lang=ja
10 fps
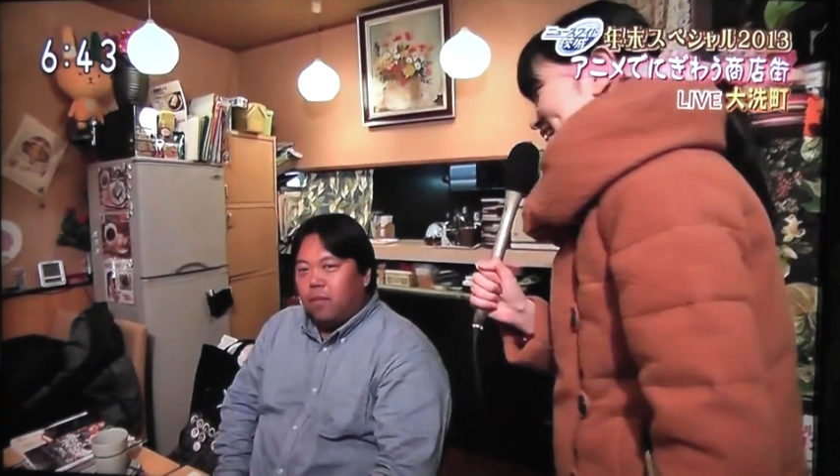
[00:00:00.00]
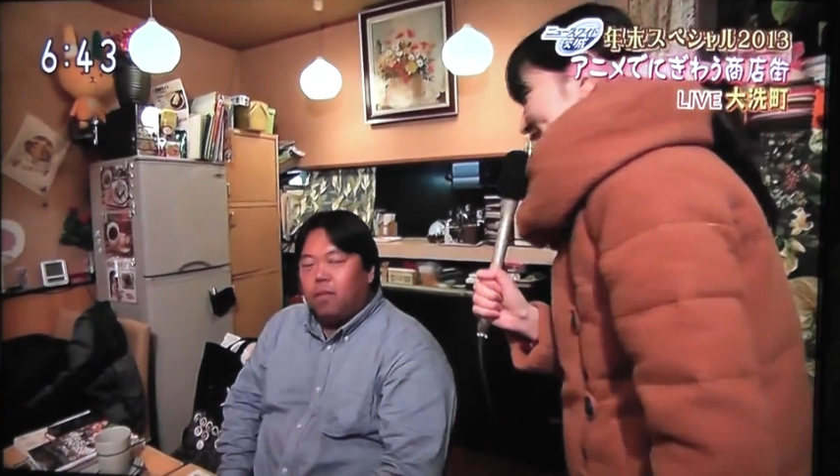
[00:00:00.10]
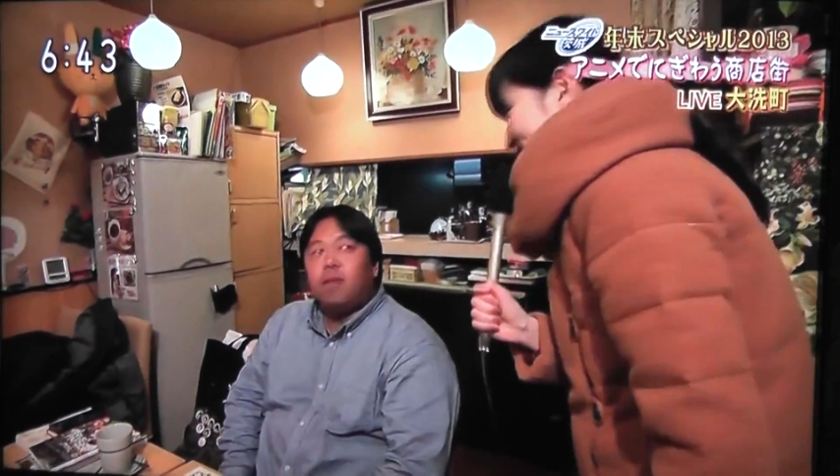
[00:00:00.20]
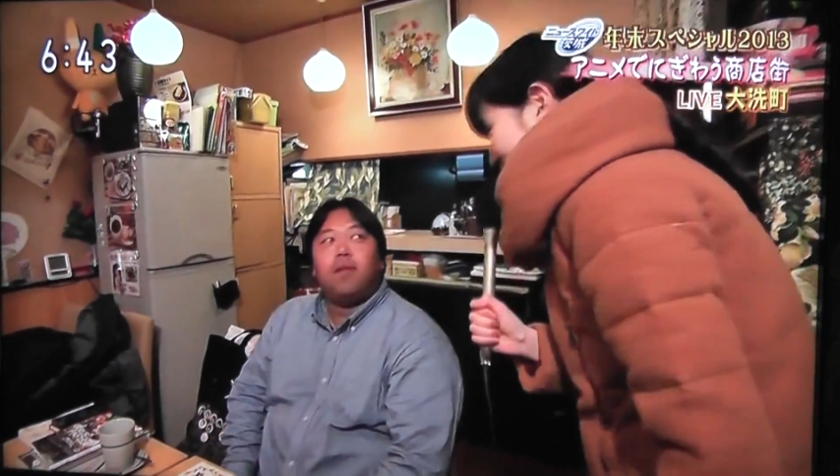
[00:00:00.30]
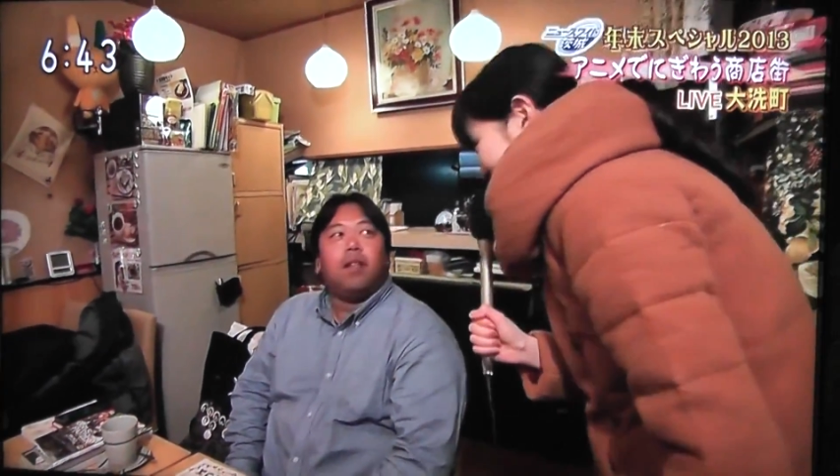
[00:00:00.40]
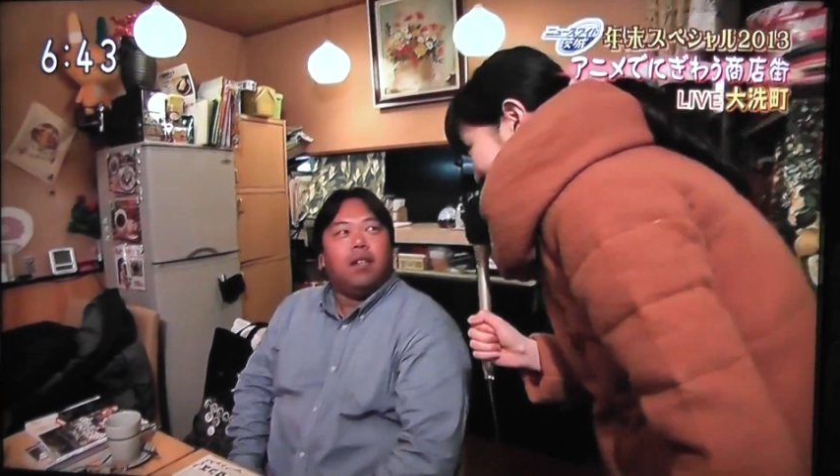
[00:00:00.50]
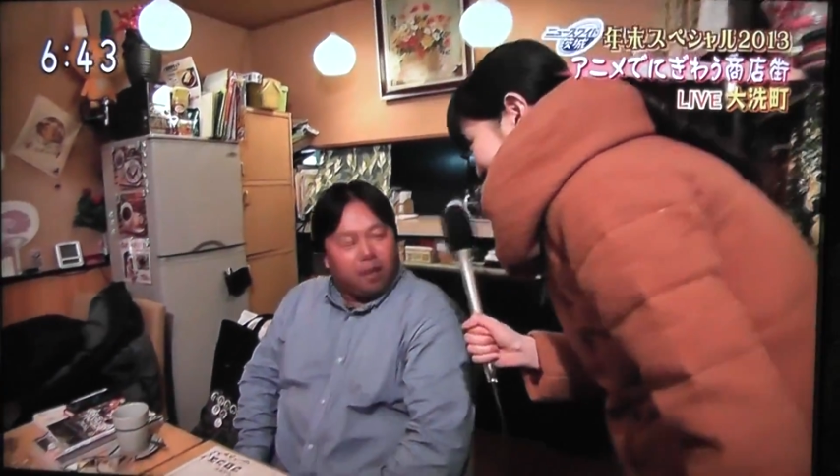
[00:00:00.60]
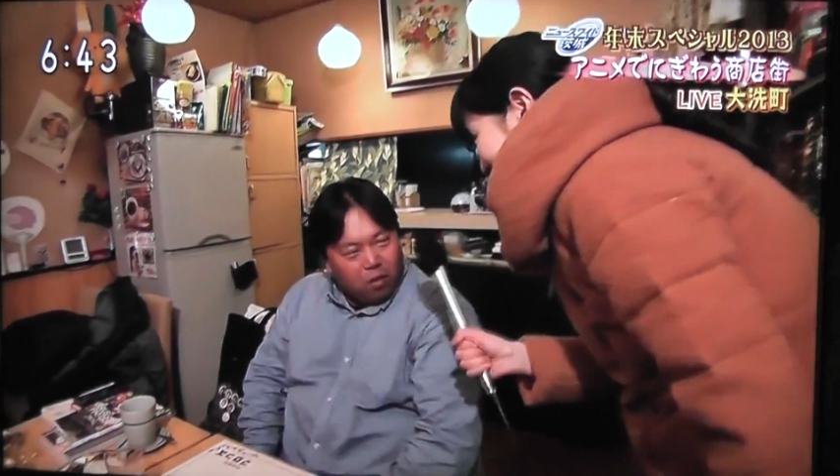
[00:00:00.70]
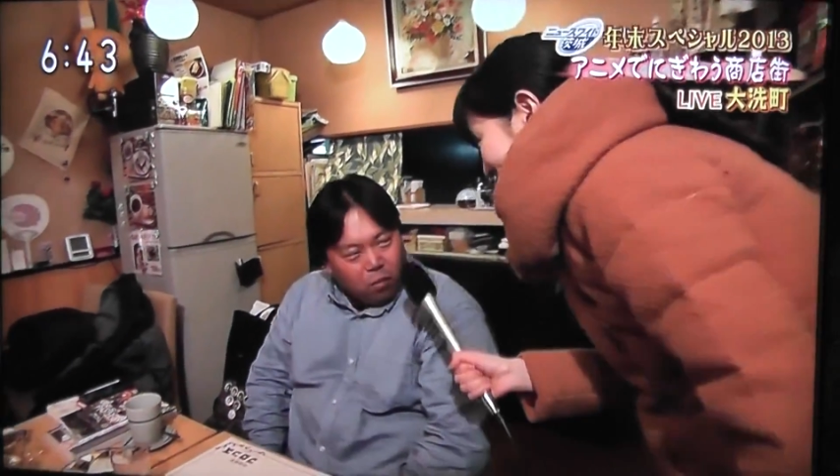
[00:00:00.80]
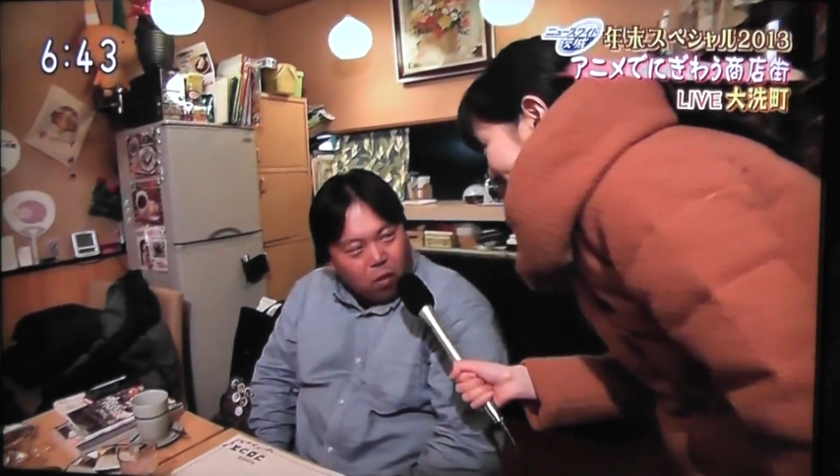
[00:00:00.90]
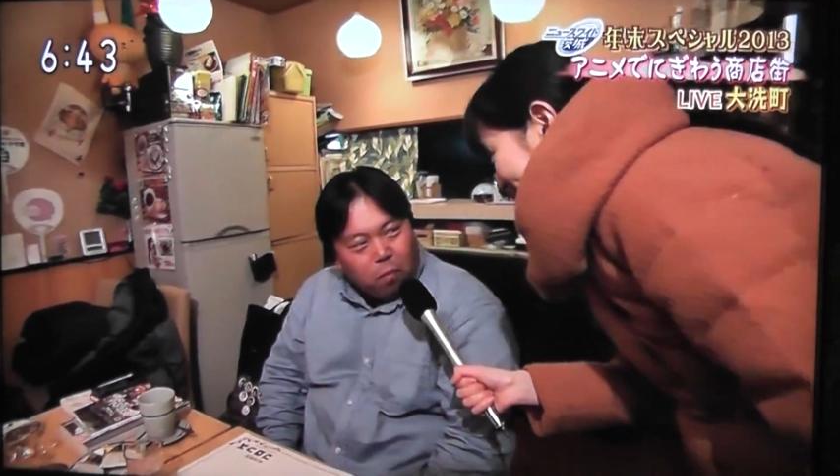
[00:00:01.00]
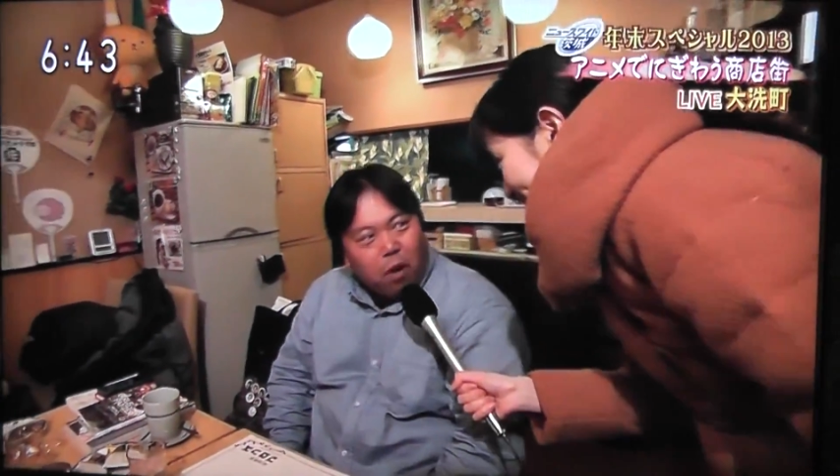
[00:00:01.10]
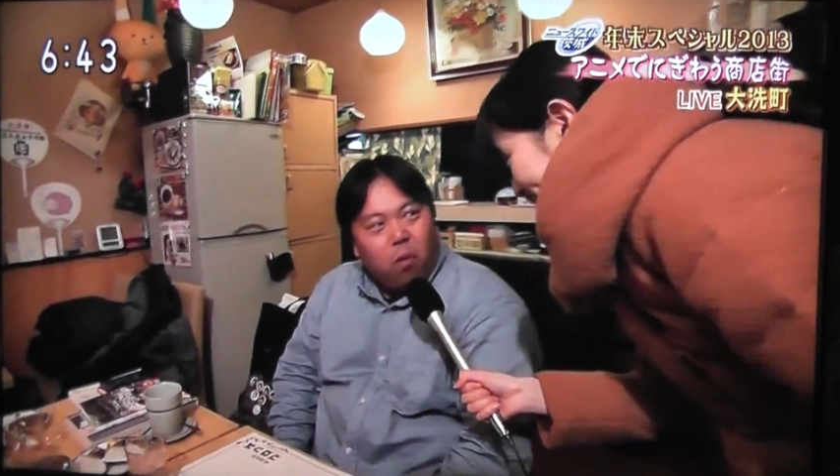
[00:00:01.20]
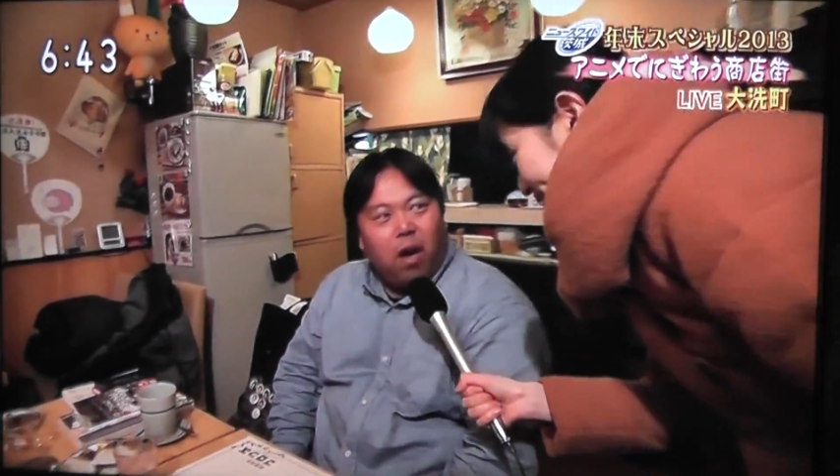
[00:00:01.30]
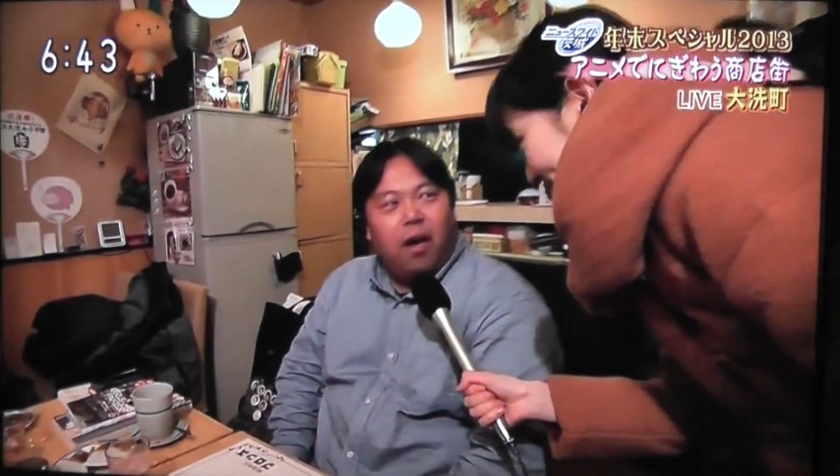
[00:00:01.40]
さんですこんばんはこん
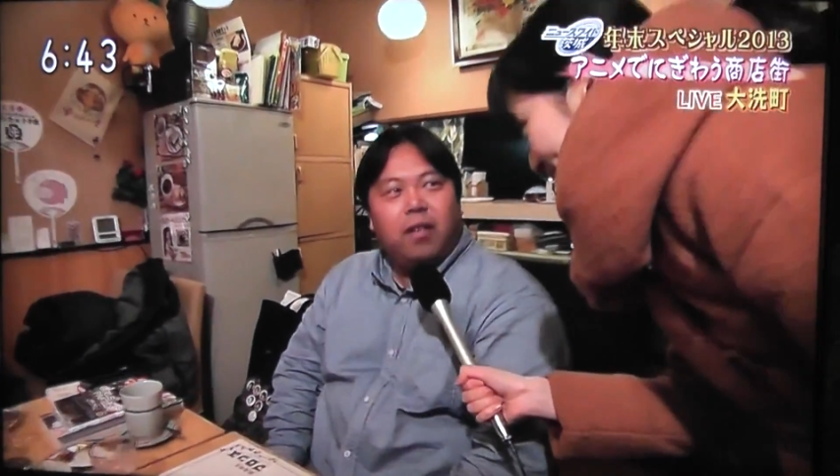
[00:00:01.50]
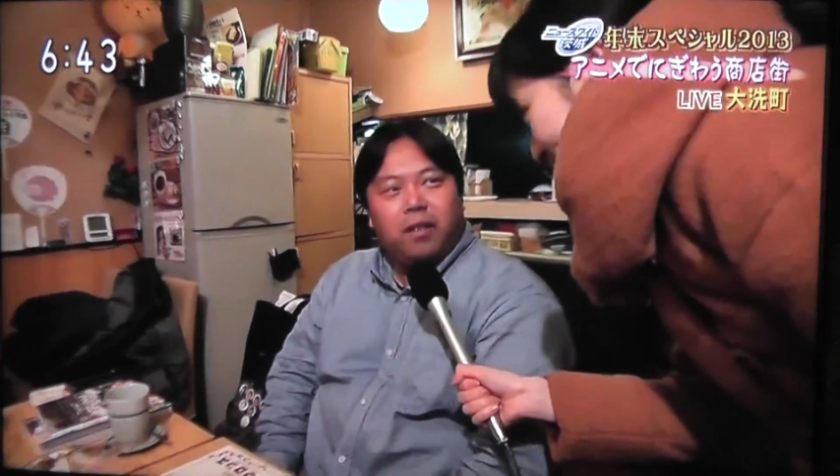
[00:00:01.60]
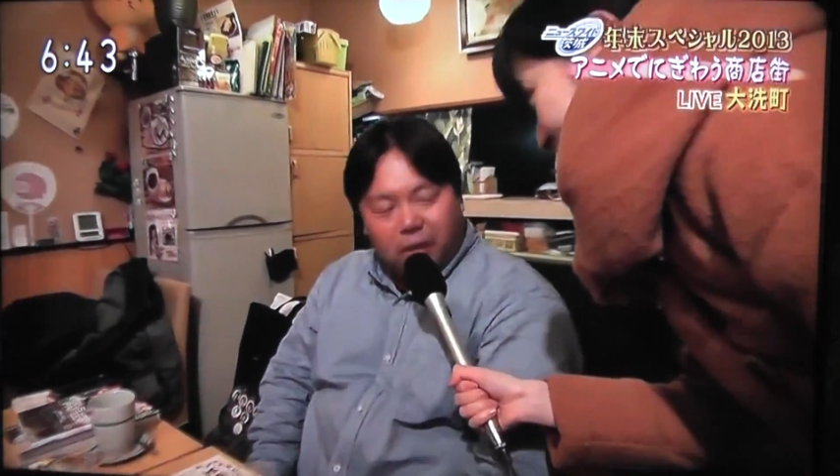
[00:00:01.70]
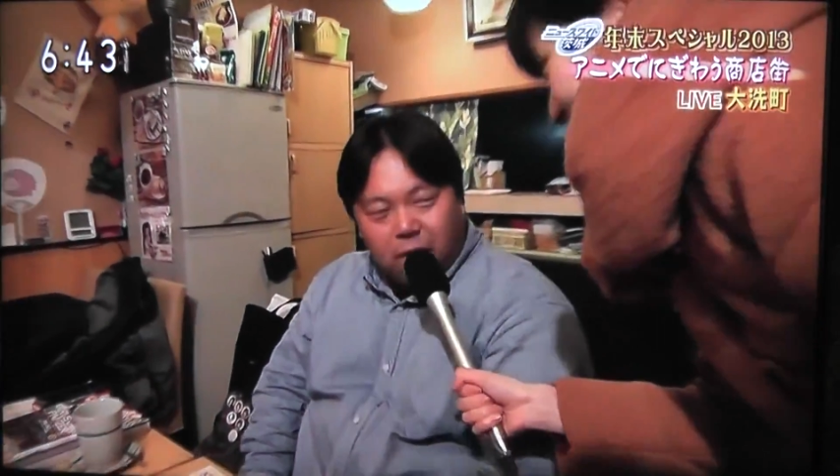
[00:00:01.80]
ばんは